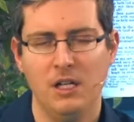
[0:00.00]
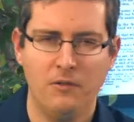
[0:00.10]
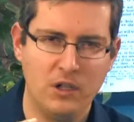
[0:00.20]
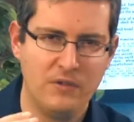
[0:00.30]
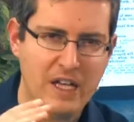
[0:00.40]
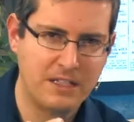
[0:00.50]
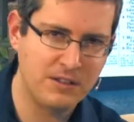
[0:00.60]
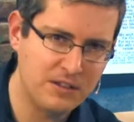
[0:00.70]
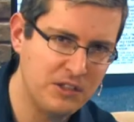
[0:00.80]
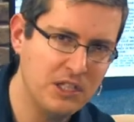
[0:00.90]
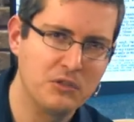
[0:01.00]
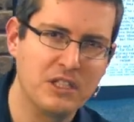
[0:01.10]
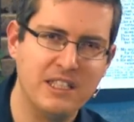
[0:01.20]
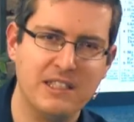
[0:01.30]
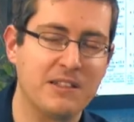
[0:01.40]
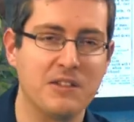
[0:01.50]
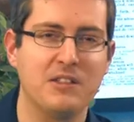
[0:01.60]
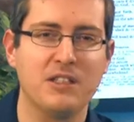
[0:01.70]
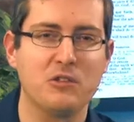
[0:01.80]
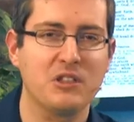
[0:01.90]
Wollen wir existieren oder nicht
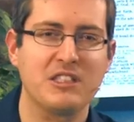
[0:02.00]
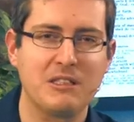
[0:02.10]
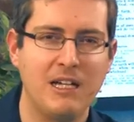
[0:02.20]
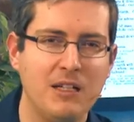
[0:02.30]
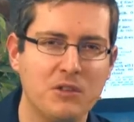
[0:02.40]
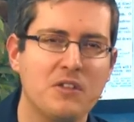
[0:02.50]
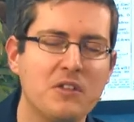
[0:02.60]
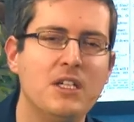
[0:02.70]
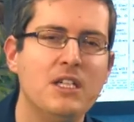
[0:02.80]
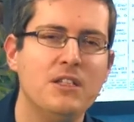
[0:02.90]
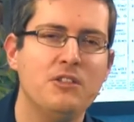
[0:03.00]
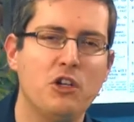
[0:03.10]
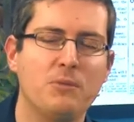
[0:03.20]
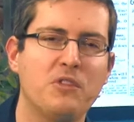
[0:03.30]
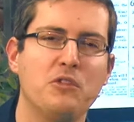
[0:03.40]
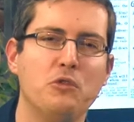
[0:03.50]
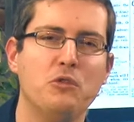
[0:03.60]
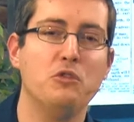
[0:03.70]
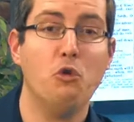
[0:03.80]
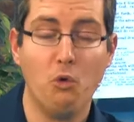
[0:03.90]
existieren? Gott kann uns die
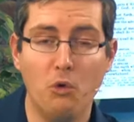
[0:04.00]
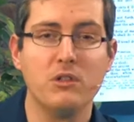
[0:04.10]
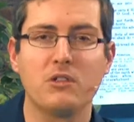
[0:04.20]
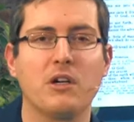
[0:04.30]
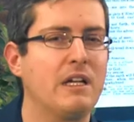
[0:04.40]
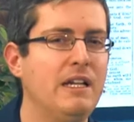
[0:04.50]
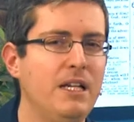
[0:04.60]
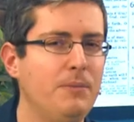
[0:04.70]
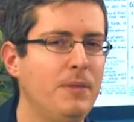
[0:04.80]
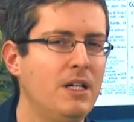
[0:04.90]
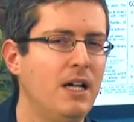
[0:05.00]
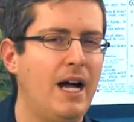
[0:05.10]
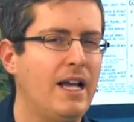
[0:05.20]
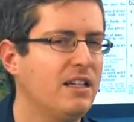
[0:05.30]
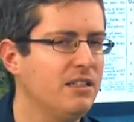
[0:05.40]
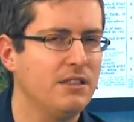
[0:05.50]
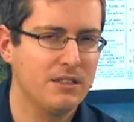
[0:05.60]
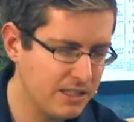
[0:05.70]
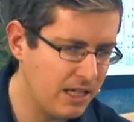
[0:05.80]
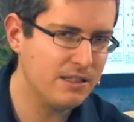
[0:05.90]
Option ohne Gott leben eigentlich
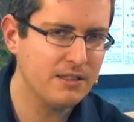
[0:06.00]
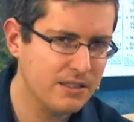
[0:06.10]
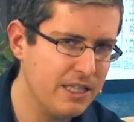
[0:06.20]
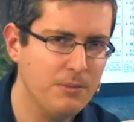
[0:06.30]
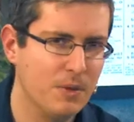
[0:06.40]
gar nicht geben.